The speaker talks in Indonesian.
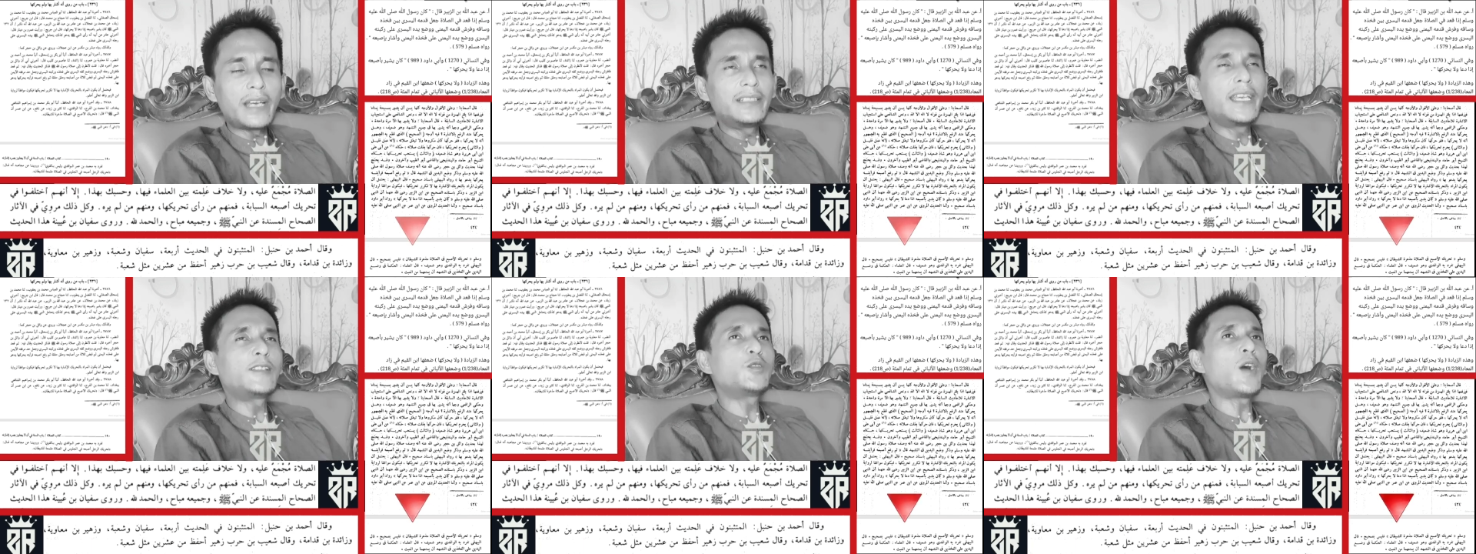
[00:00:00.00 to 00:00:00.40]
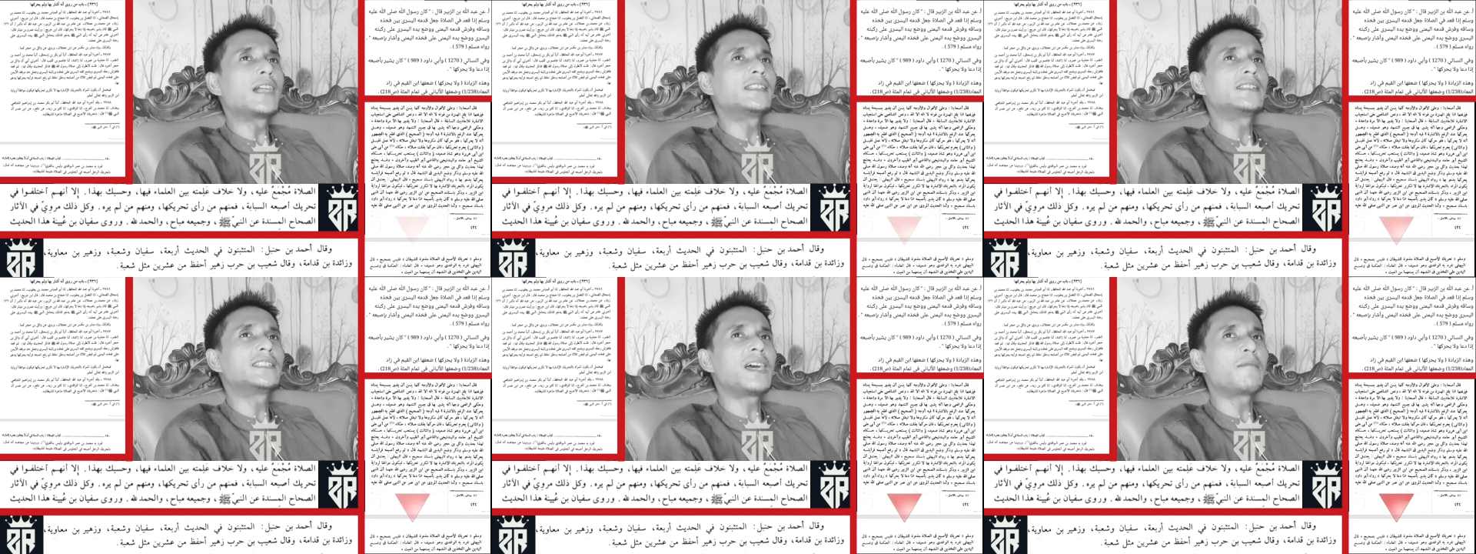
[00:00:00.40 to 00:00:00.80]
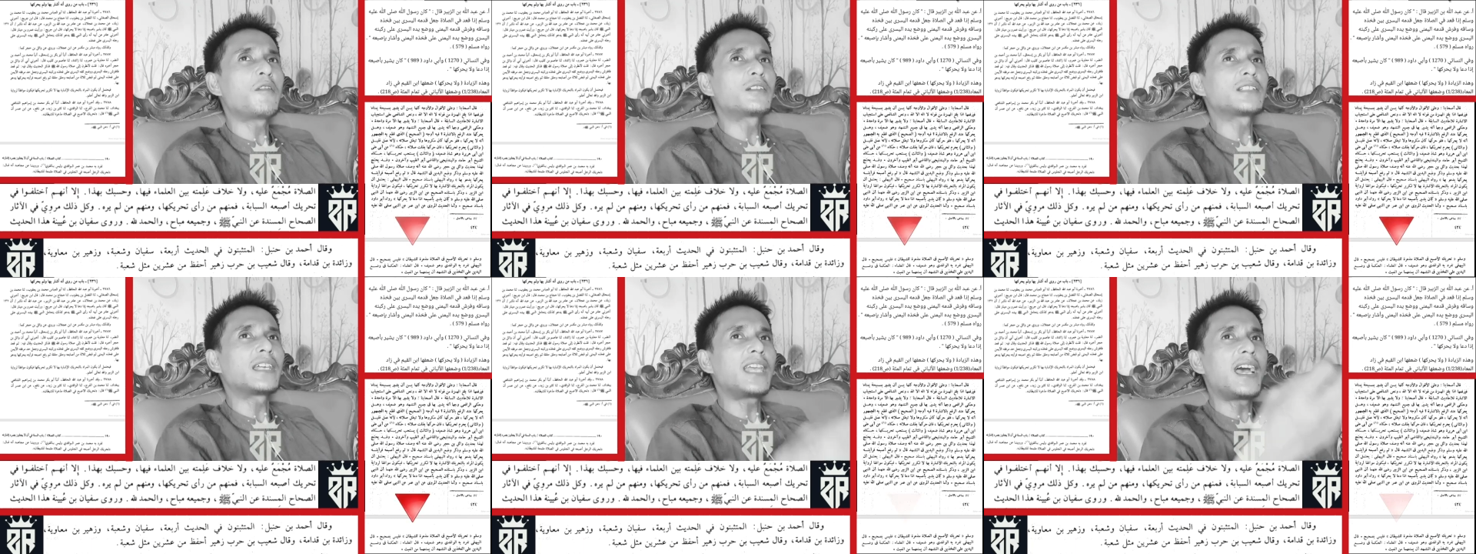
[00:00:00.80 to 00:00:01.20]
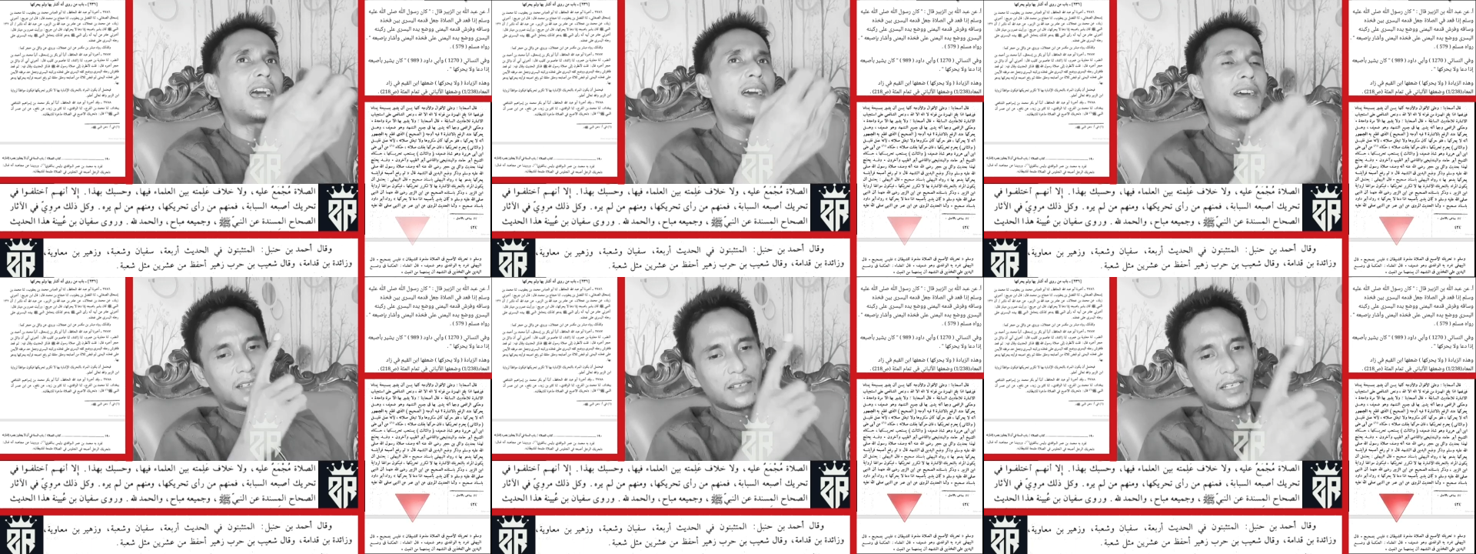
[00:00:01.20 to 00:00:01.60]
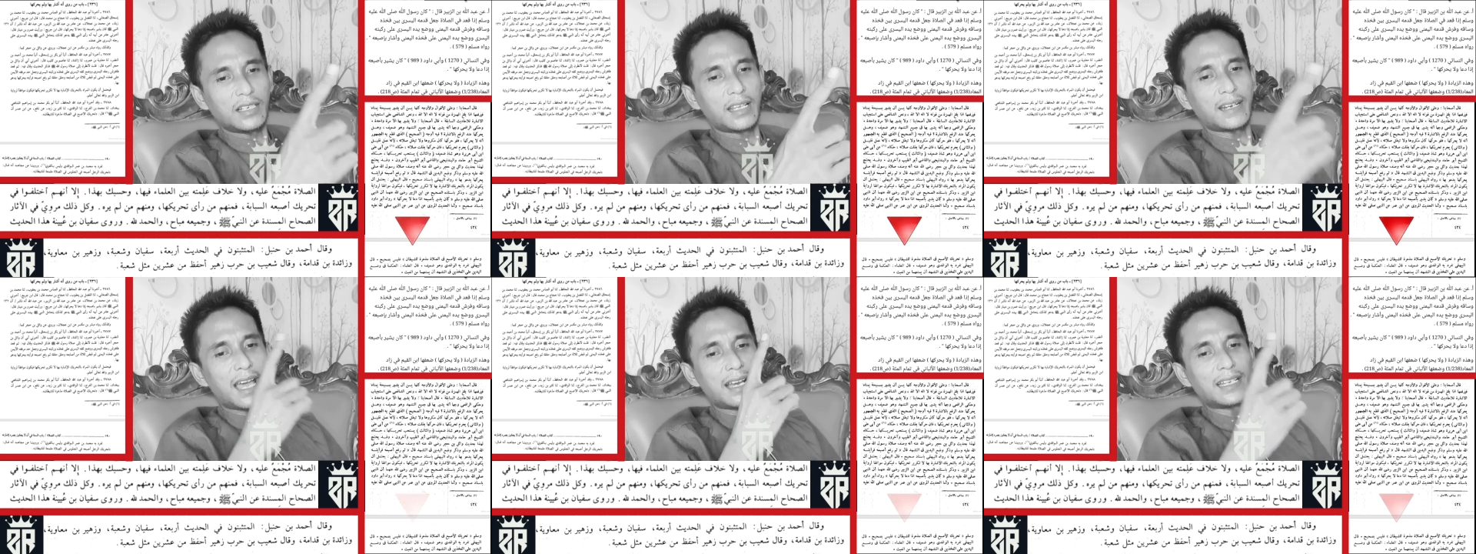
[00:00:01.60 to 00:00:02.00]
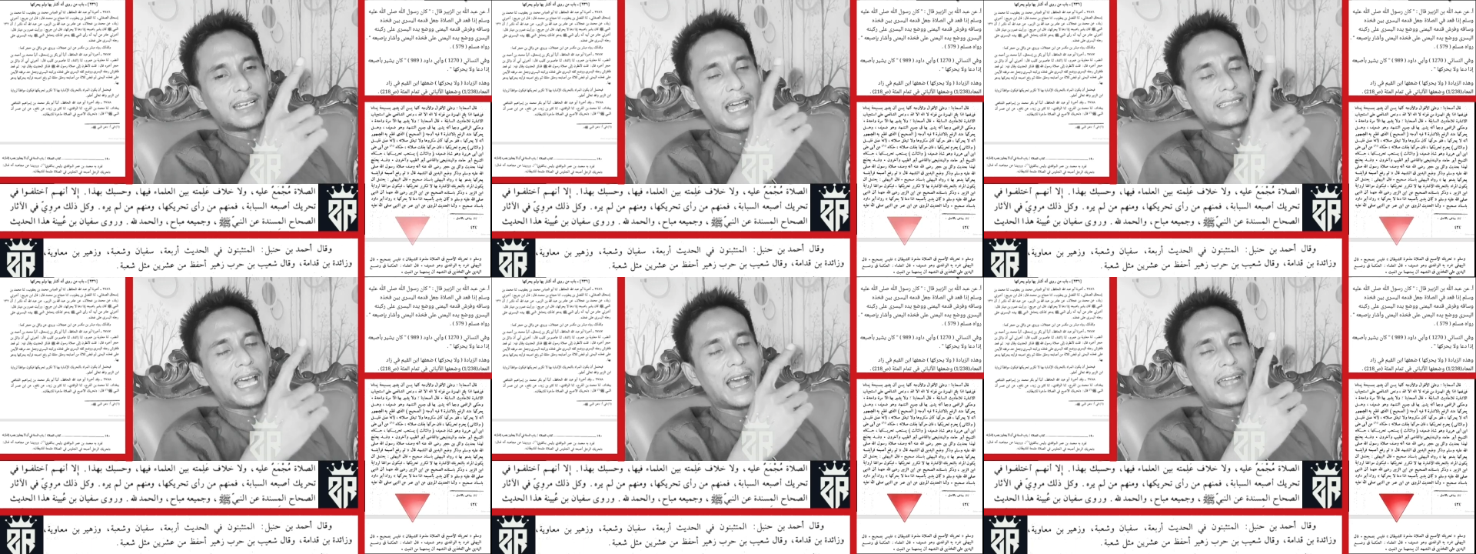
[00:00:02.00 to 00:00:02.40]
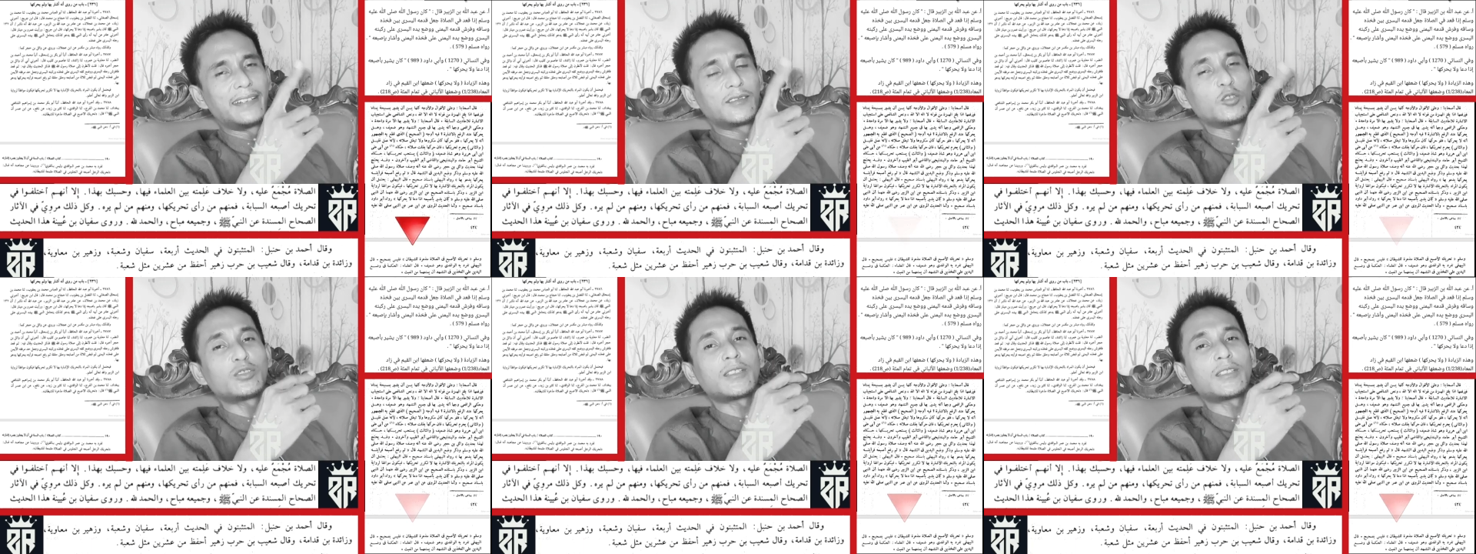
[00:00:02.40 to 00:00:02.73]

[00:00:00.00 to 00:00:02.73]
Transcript: yaitu hadisnya bahwasanya gerak-gerak tangan itu